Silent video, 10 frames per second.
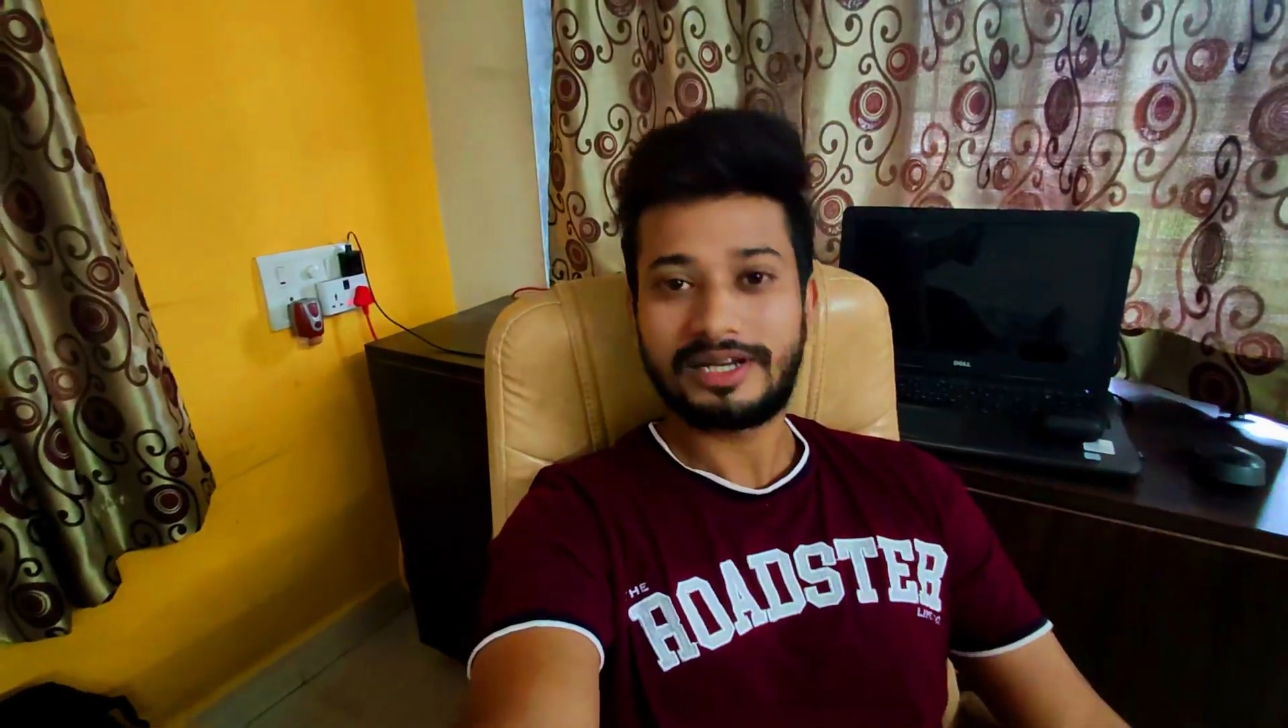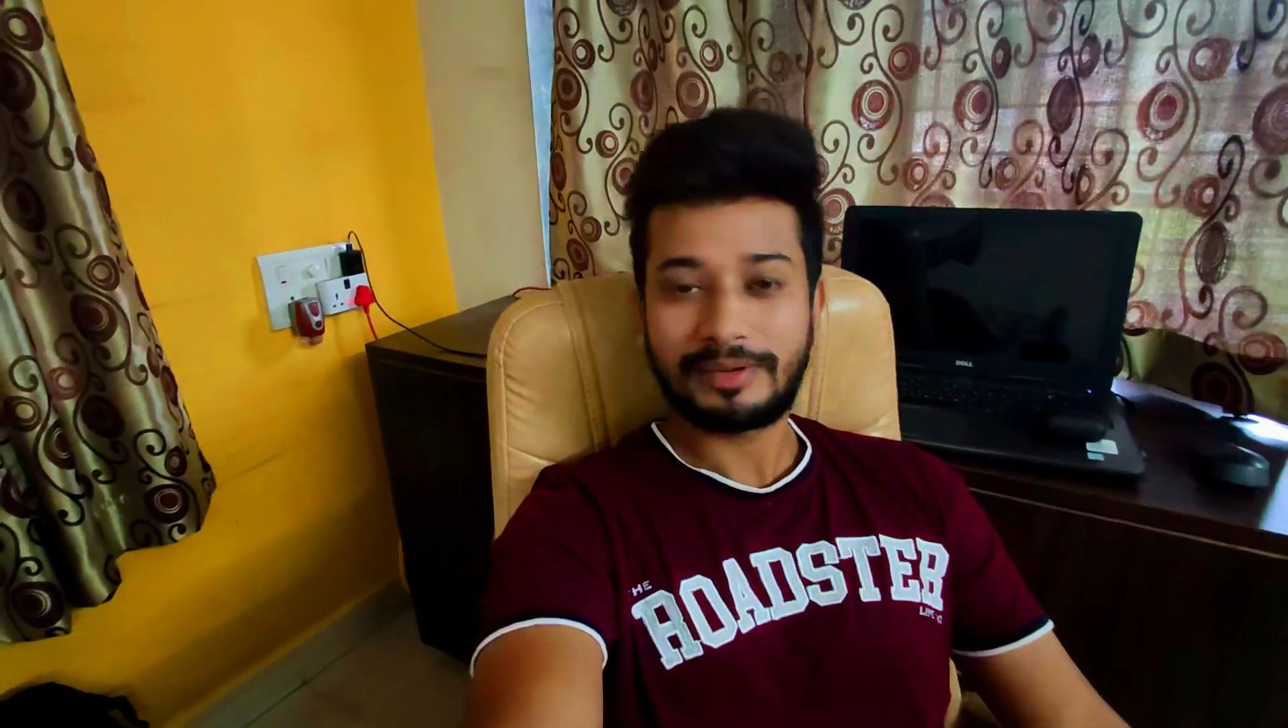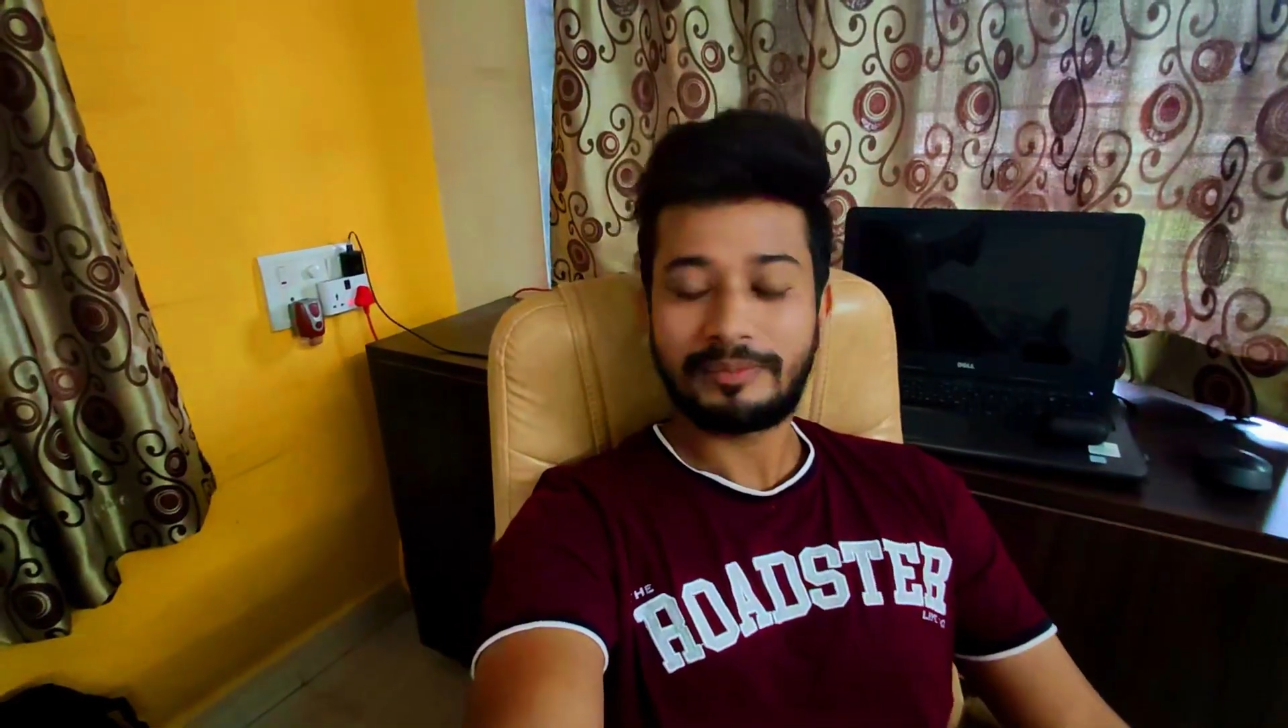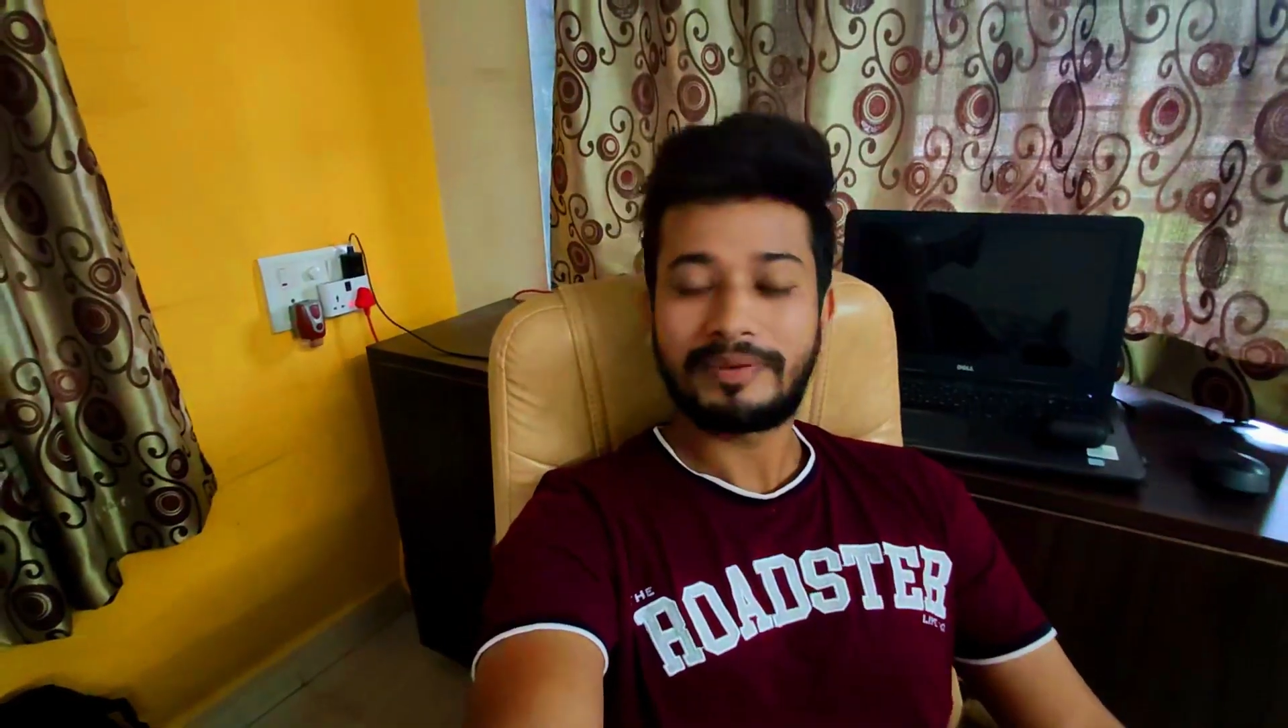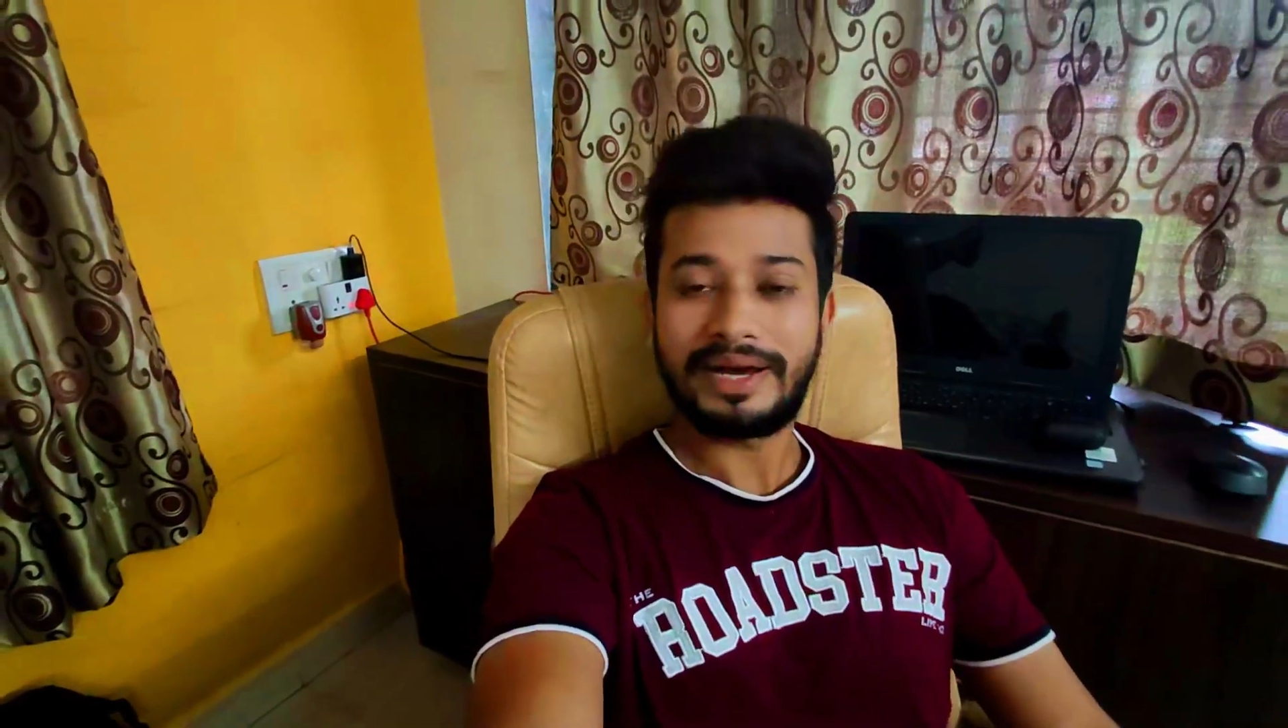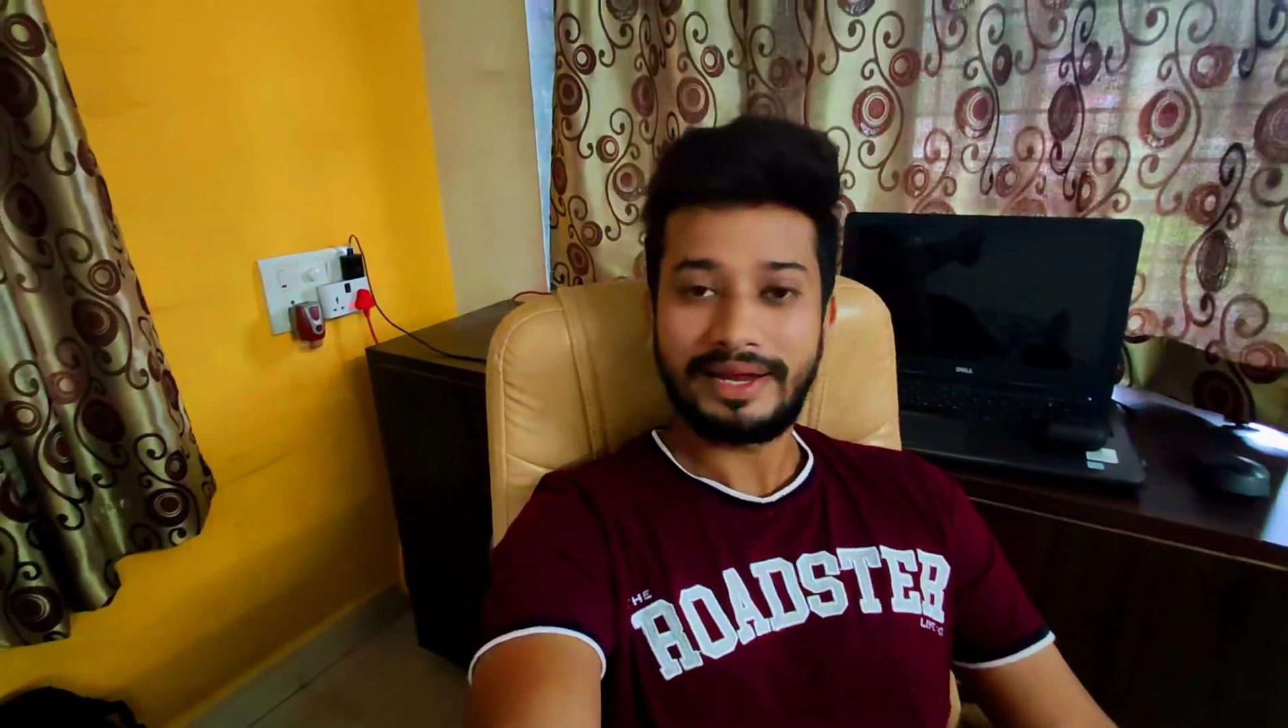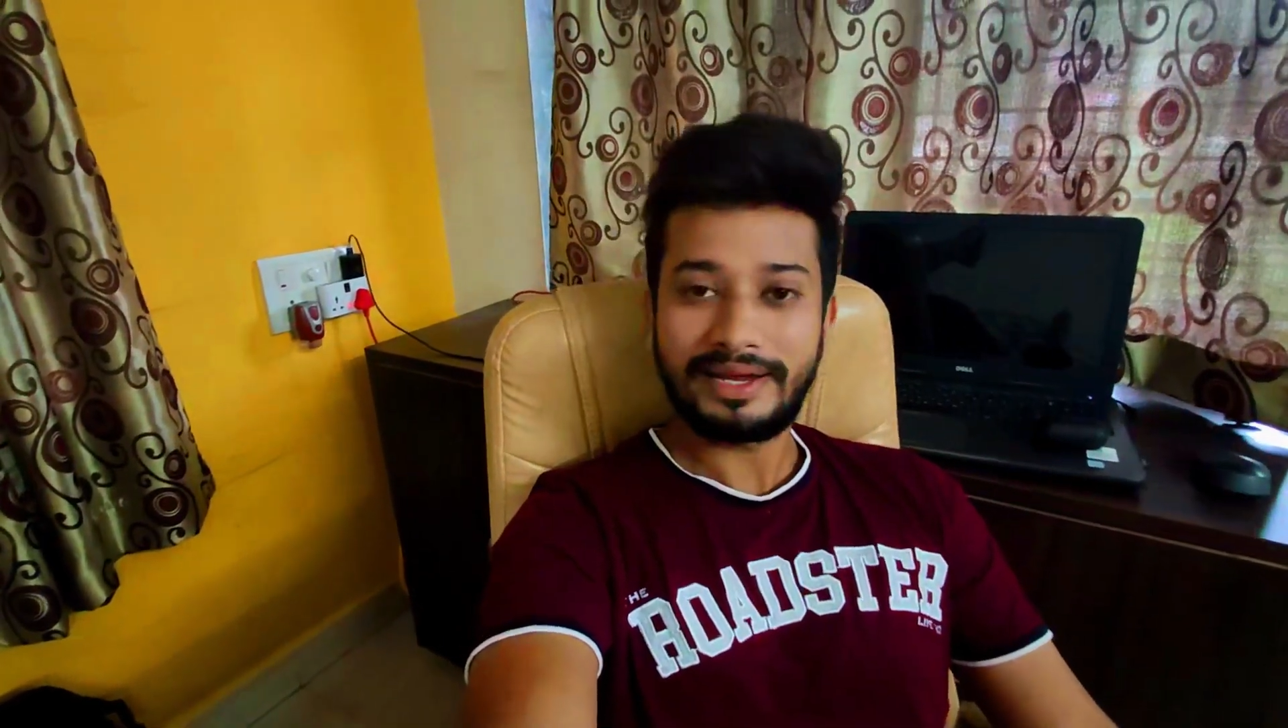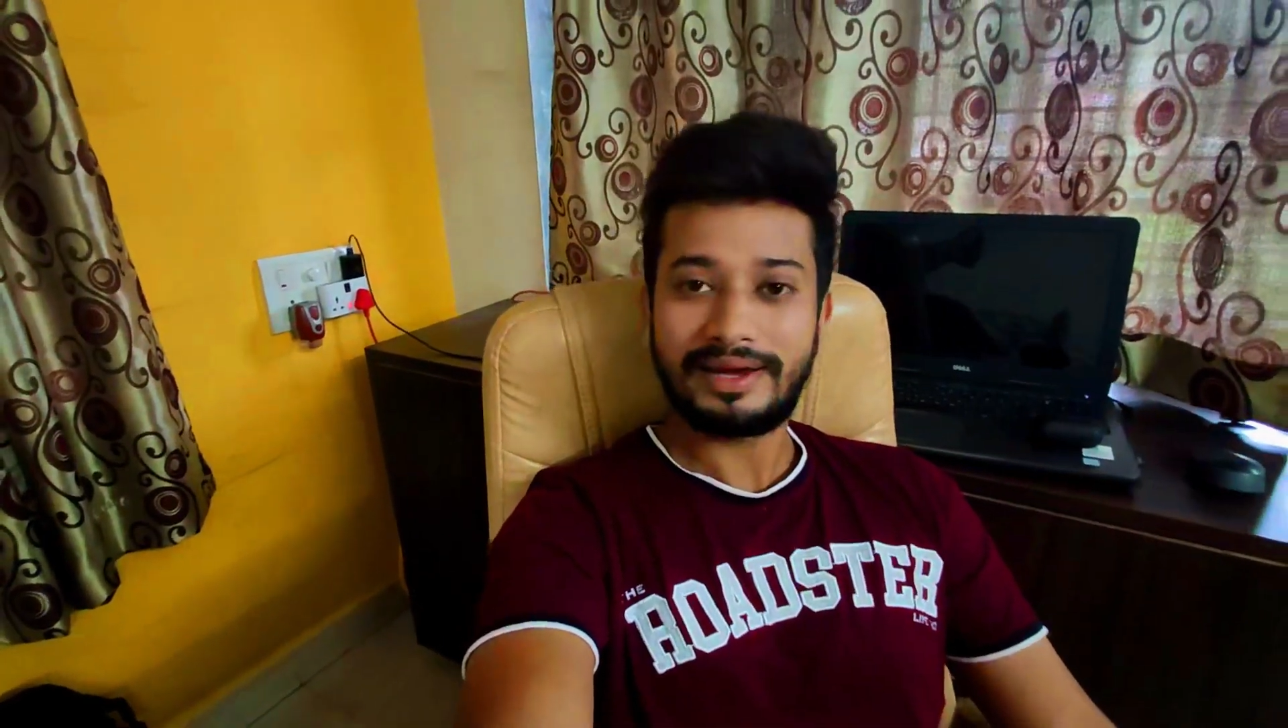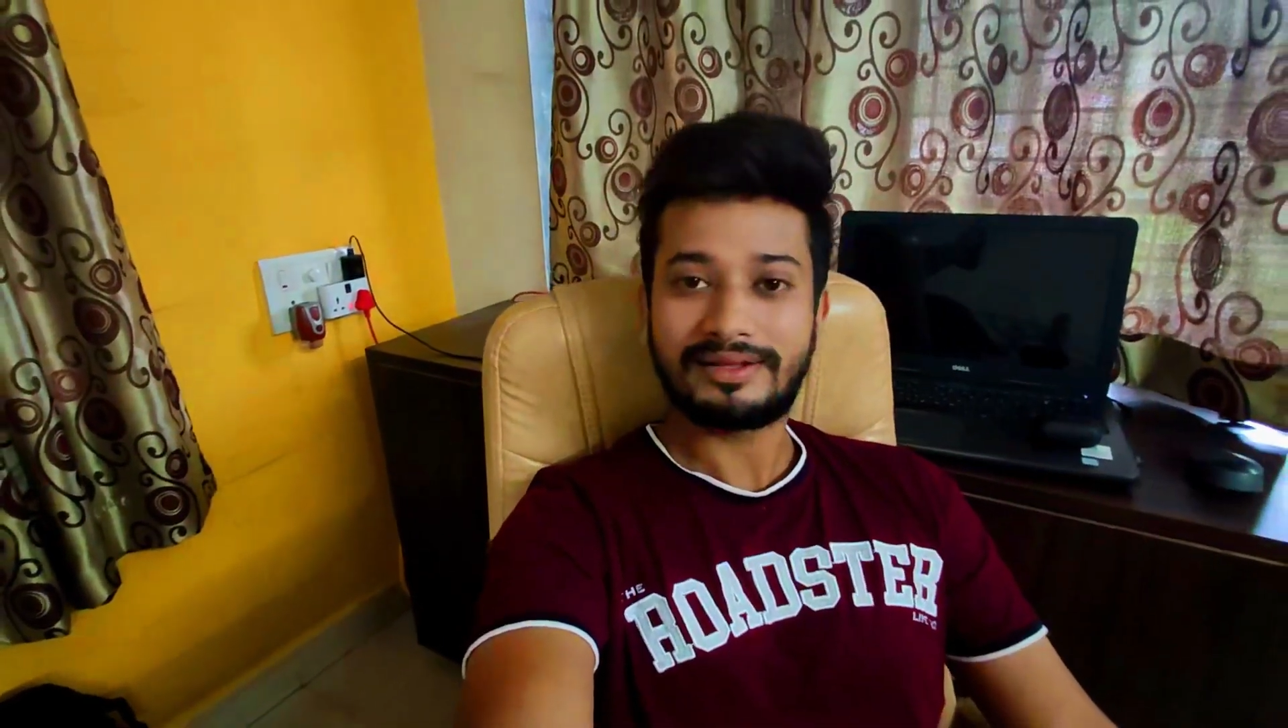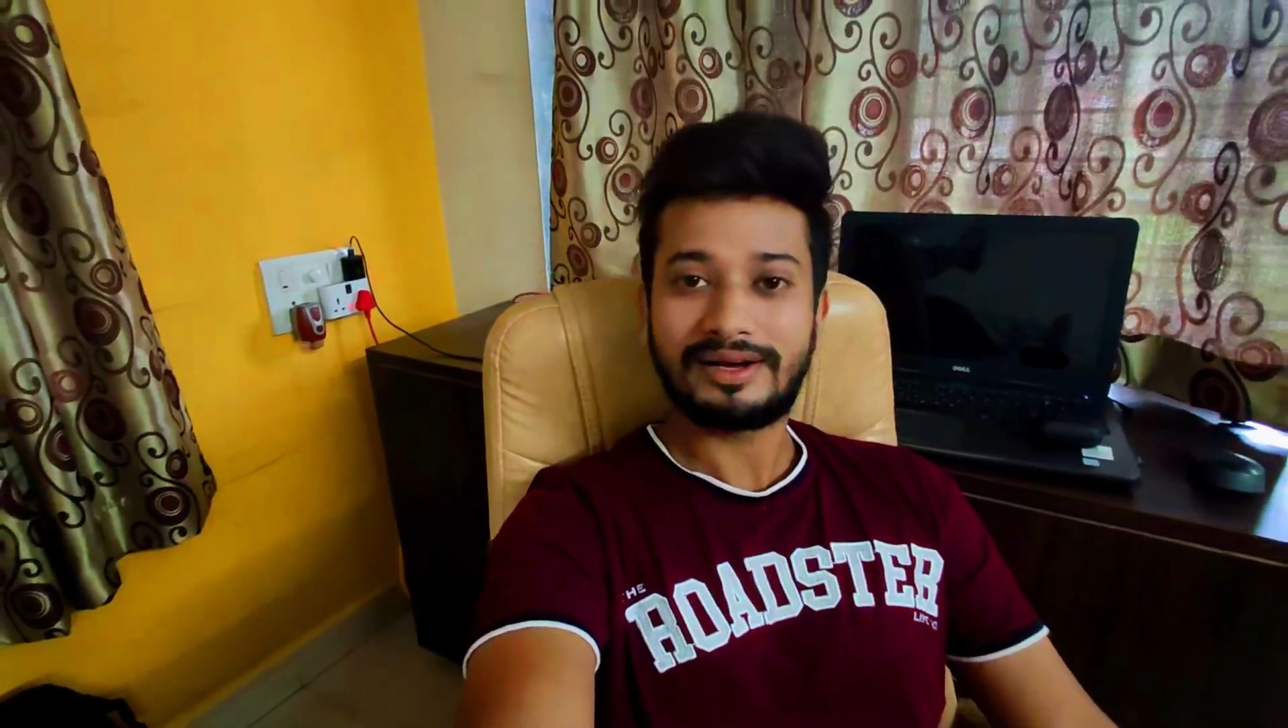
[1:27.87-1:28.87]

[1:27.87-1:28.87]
सेटअप रेडी किया